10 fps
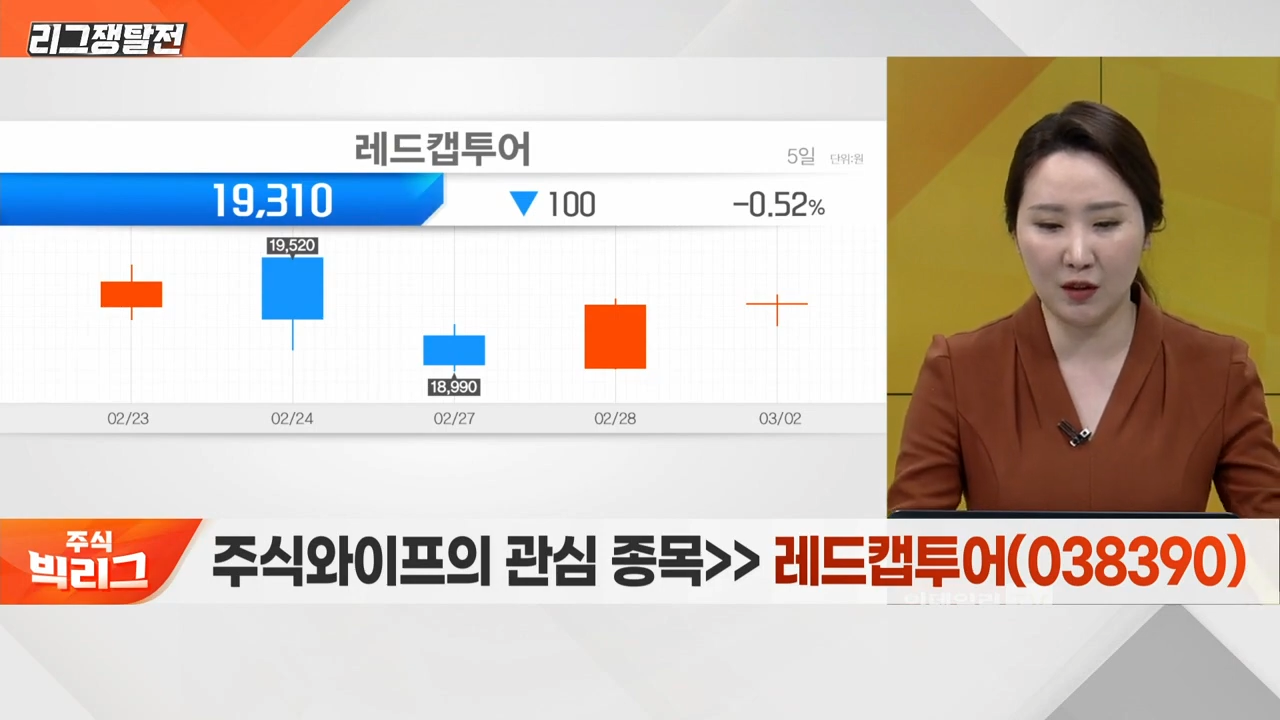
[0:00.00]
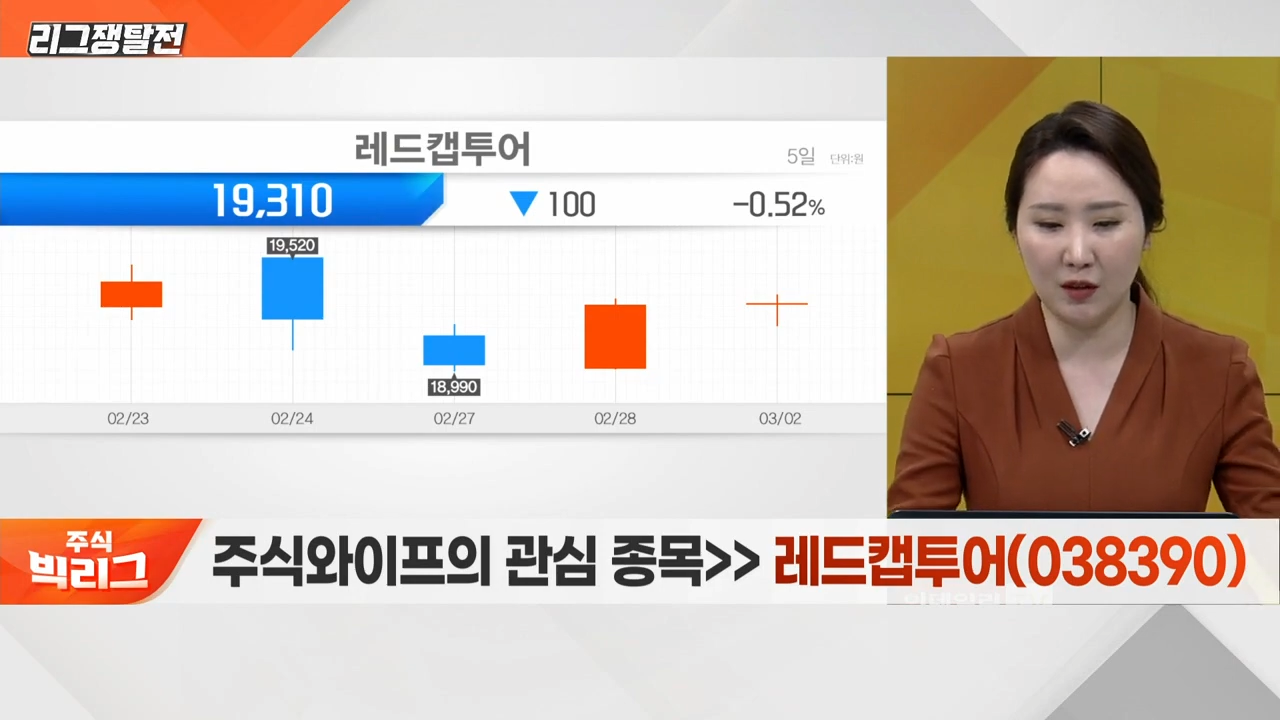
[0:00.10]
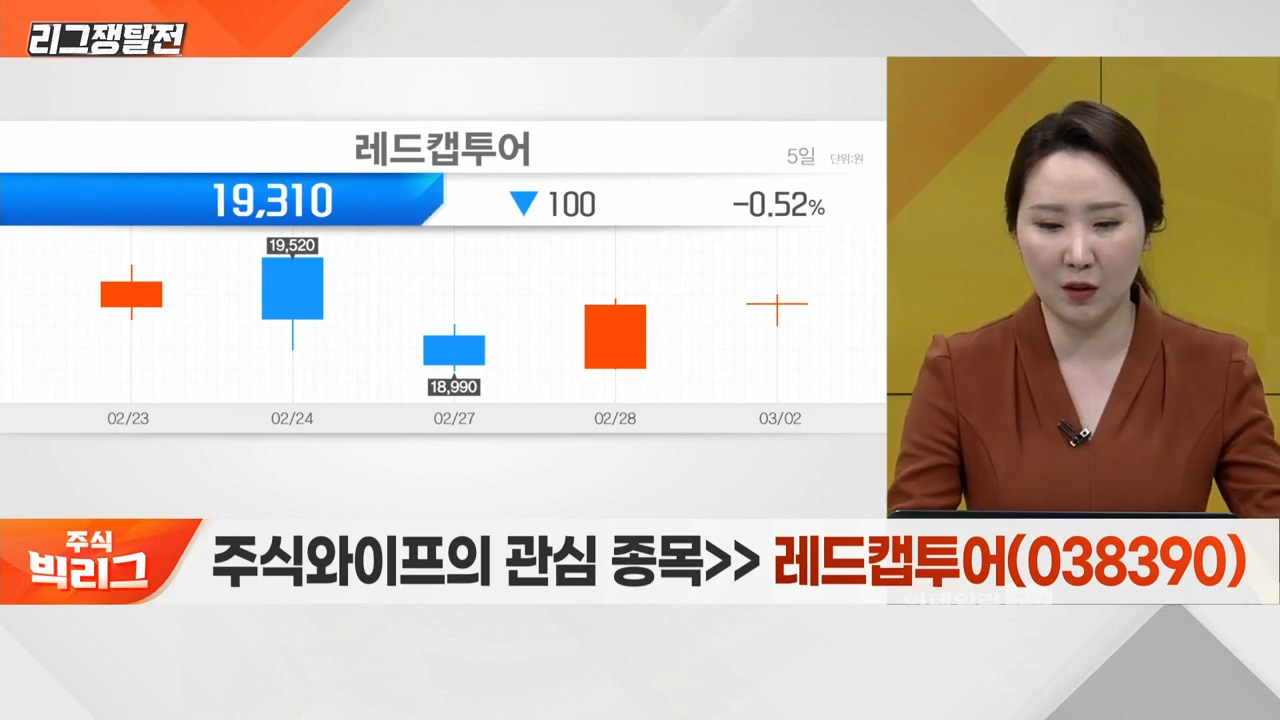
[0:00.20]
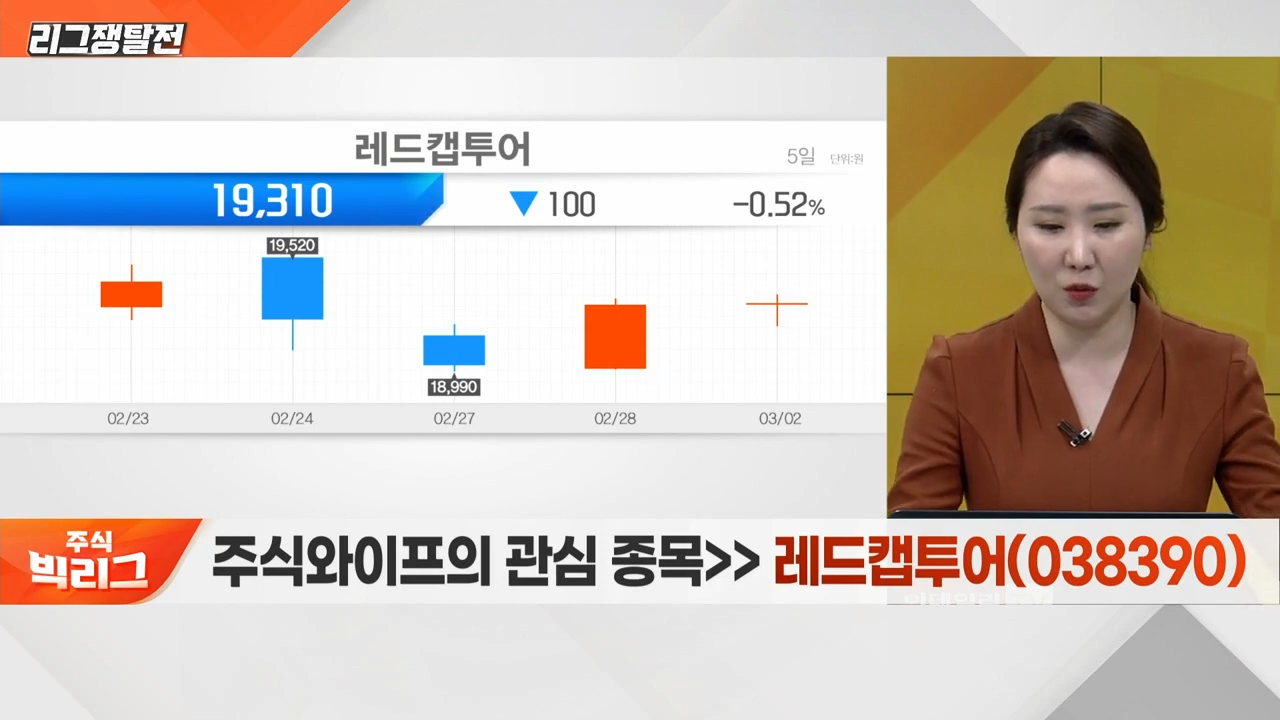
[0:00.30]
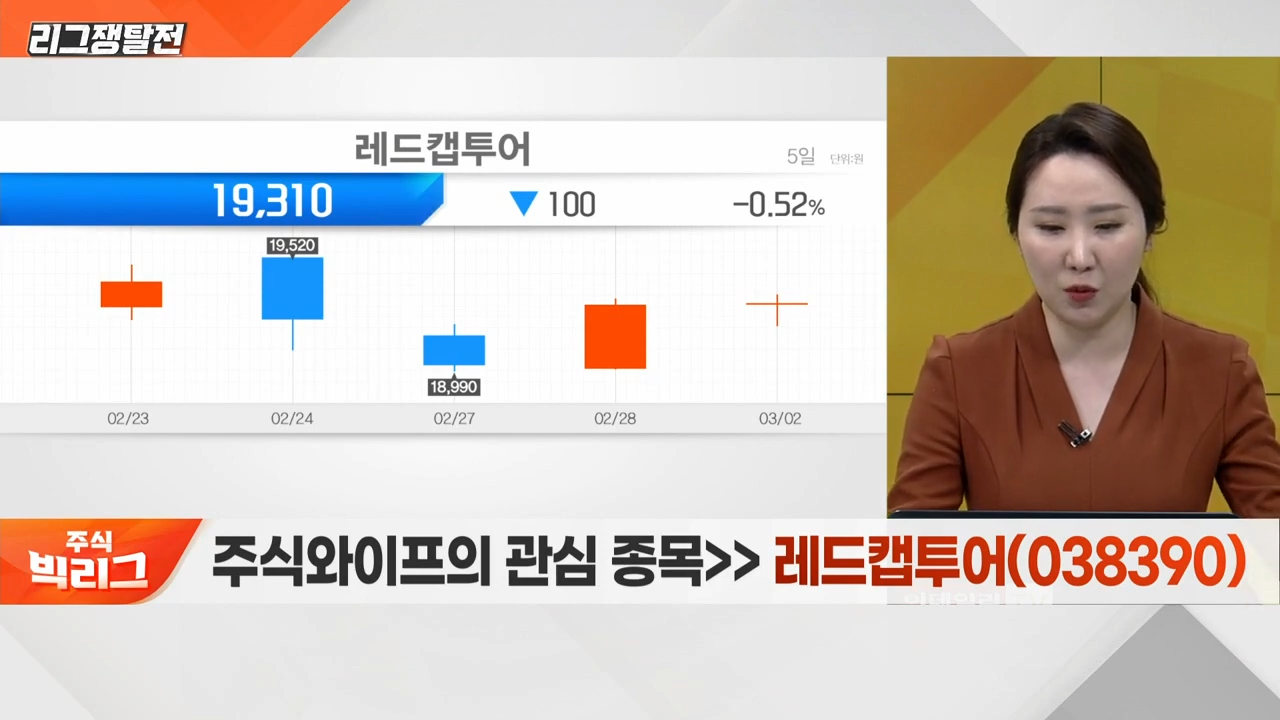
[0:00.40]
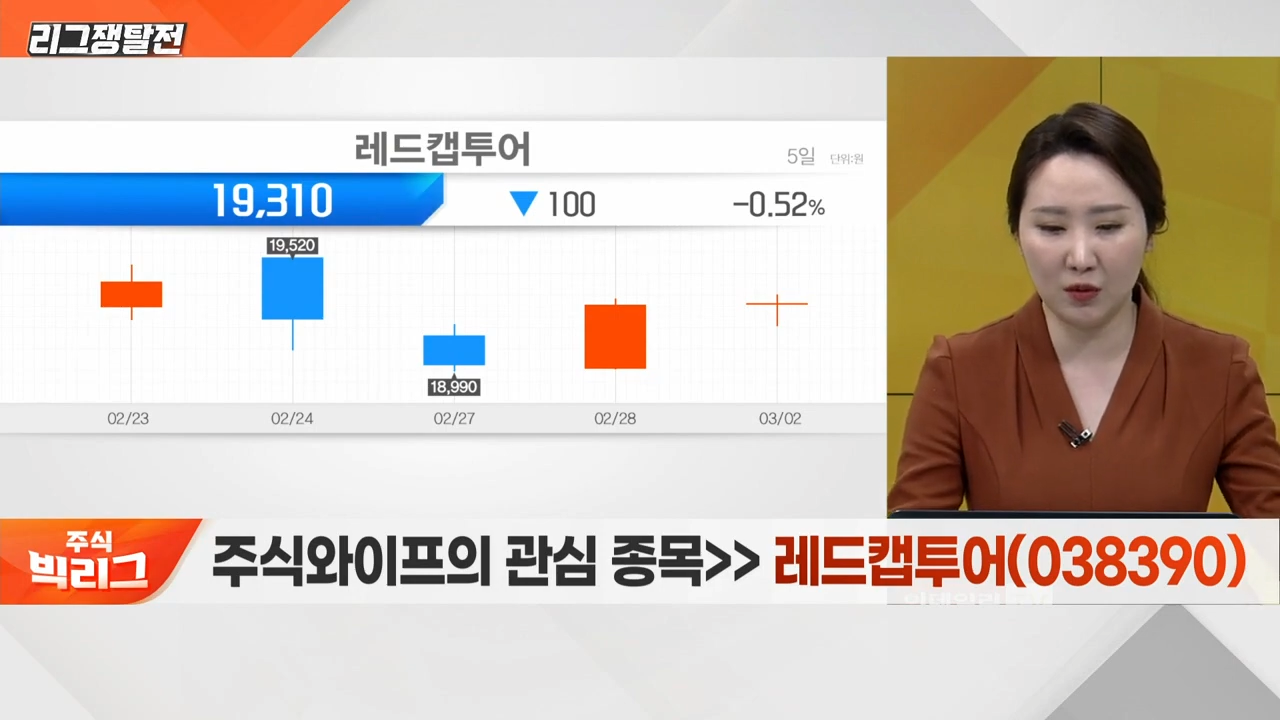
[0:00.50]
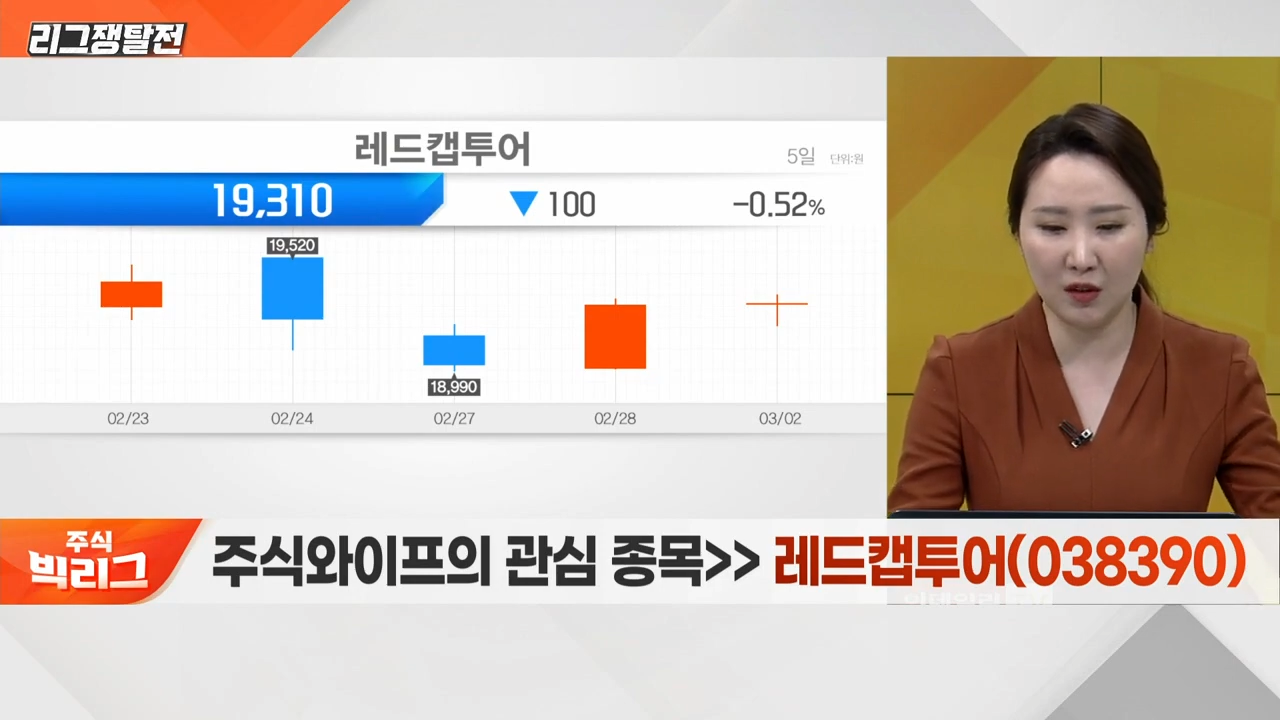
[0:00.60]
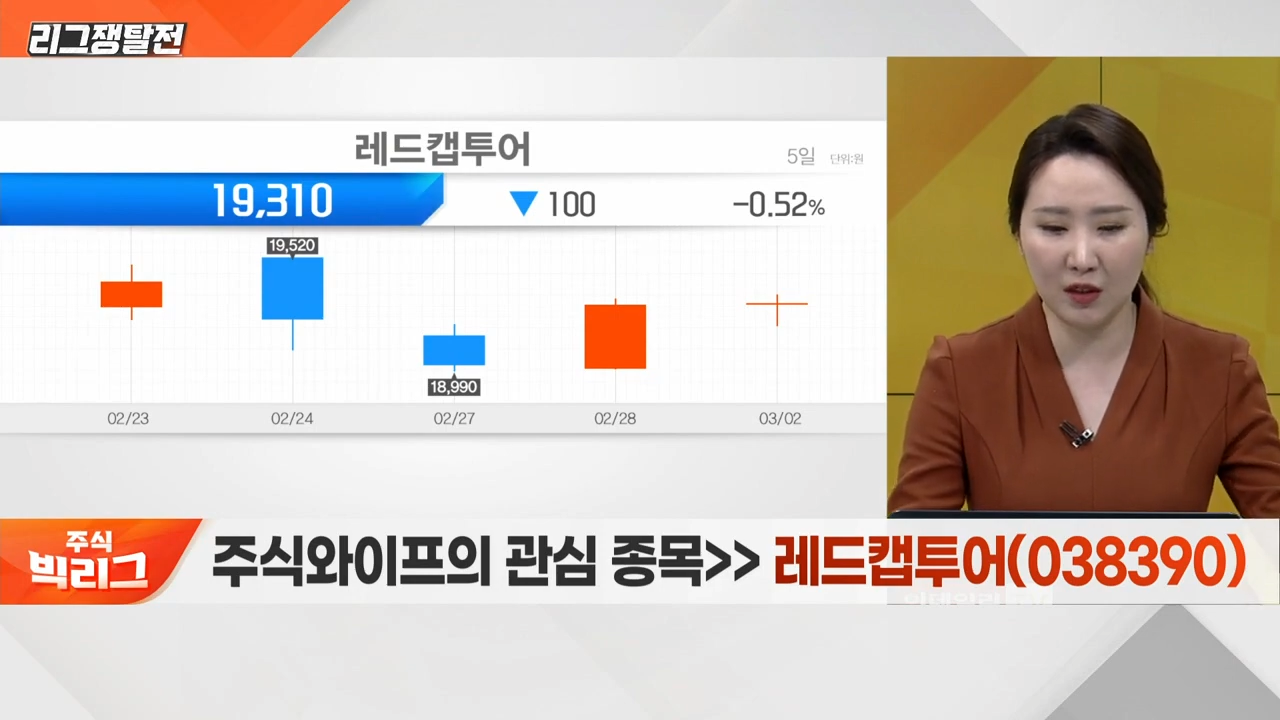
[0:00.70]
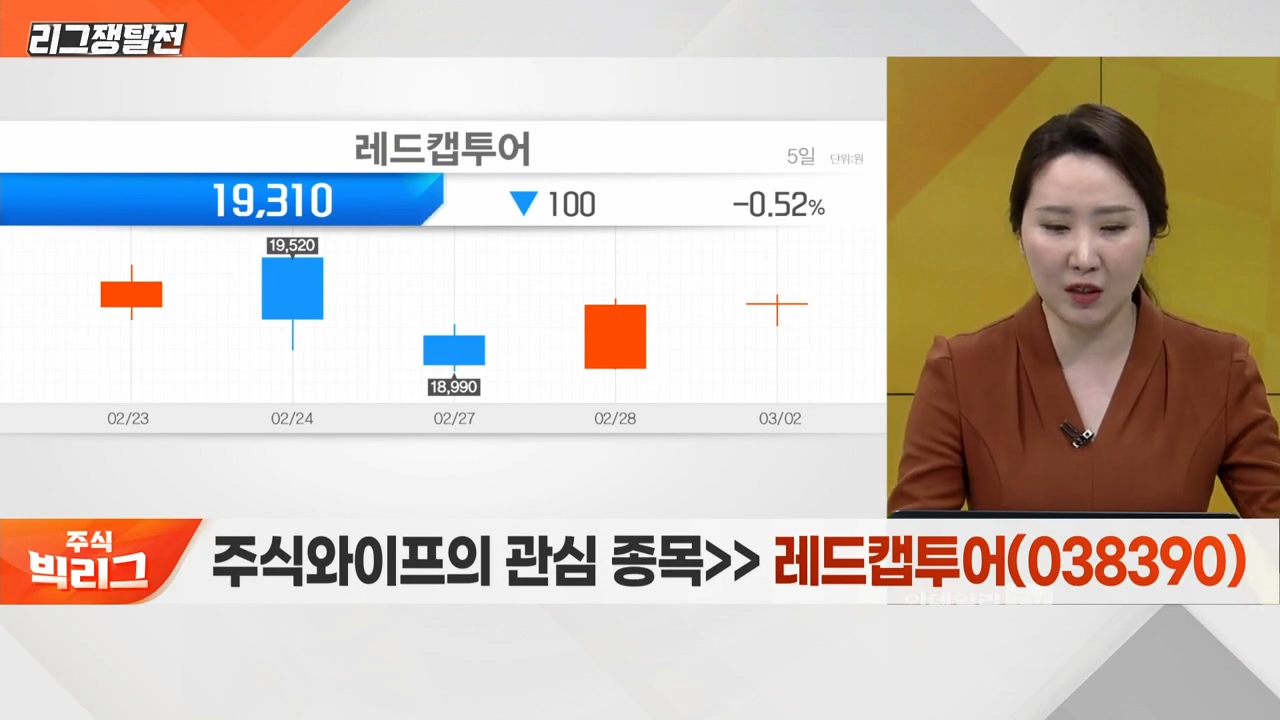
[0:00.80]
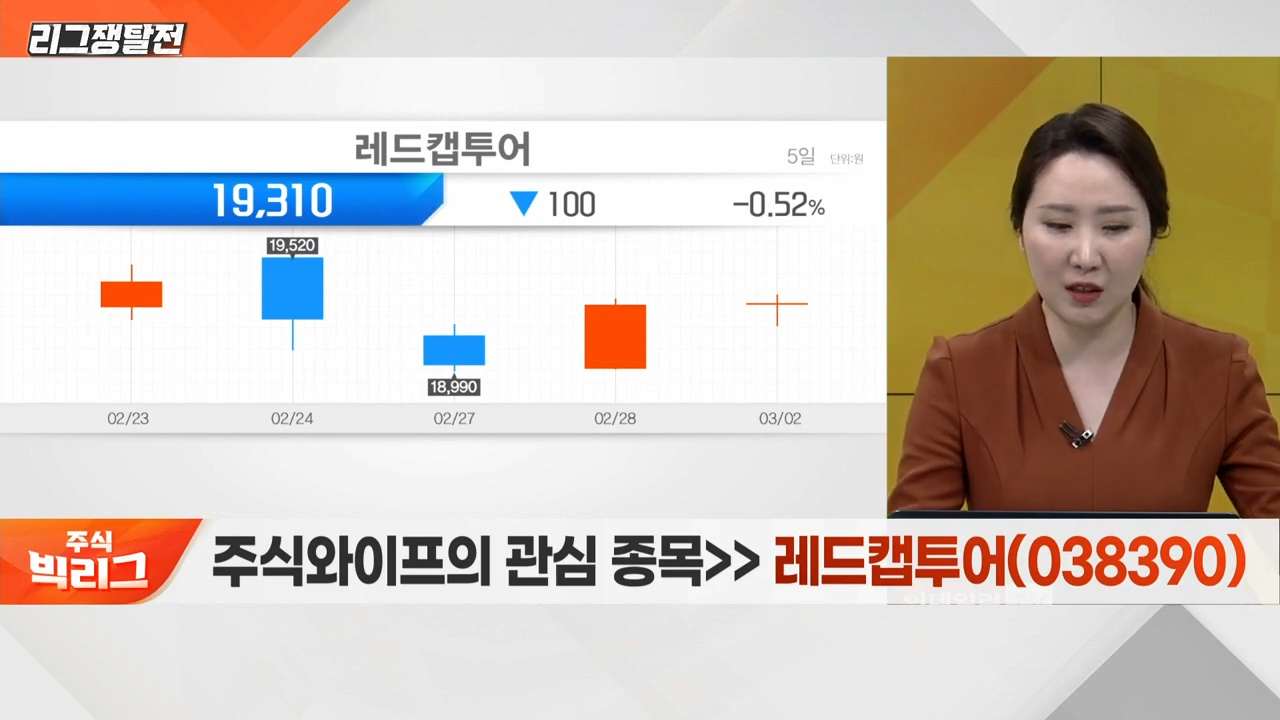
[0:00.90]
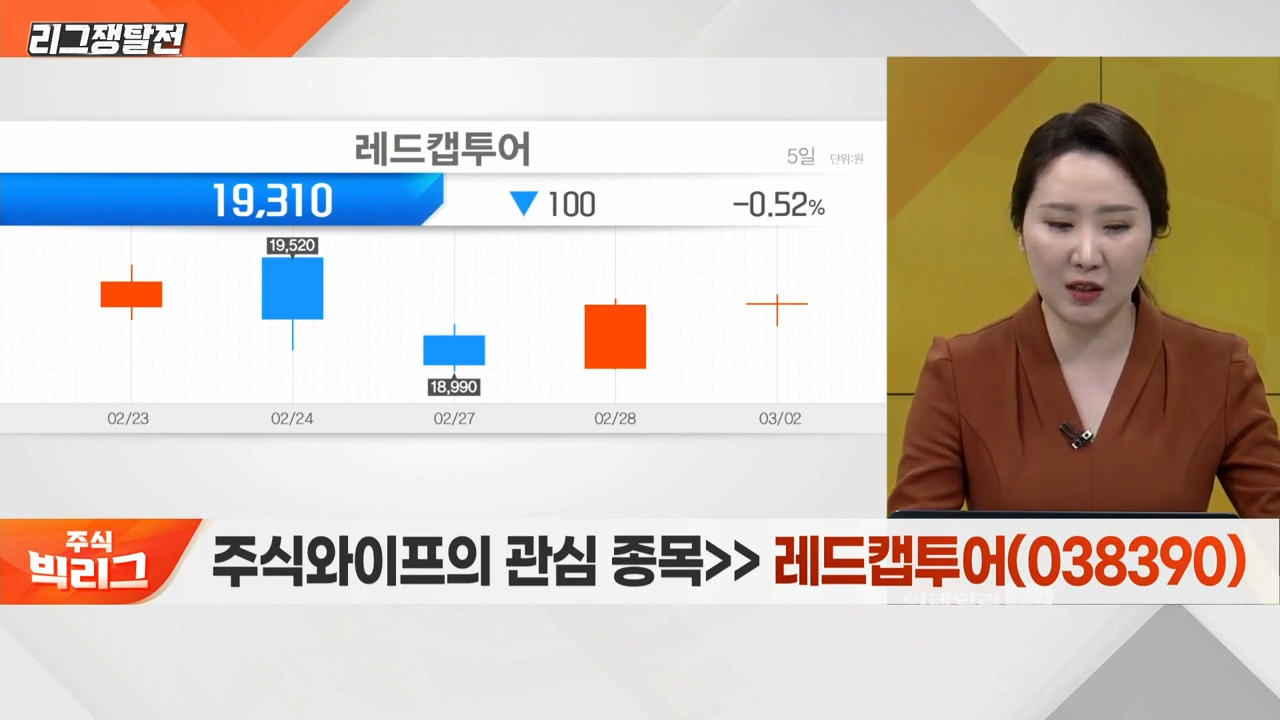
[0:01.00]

그래도 늘긴